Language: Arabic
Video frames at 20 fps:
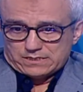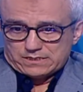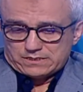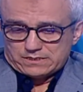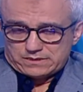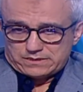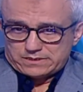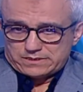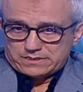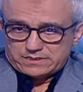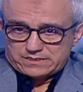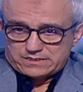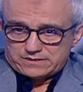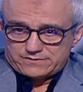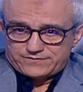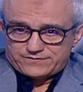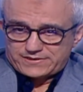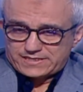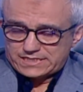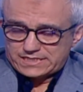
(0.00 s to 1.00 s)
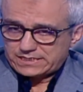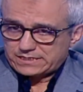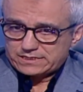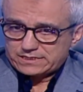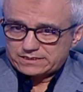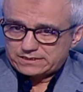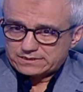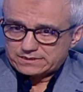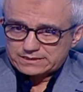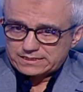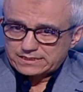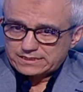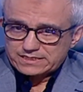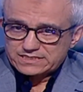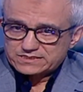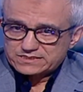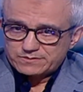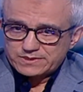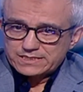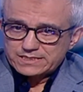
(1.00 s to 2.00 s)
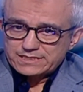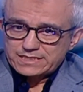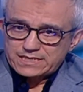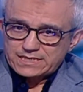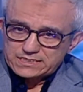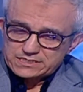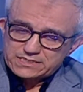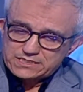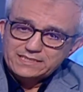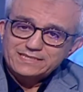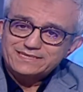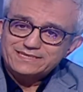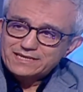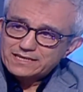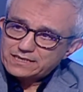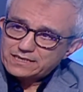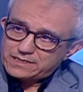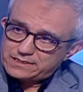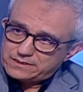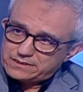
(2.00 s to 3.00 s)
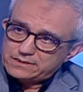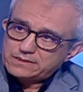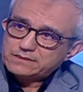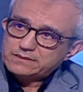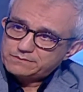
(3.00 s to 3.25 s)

الفريق تاع قسم الانعاش يتنقل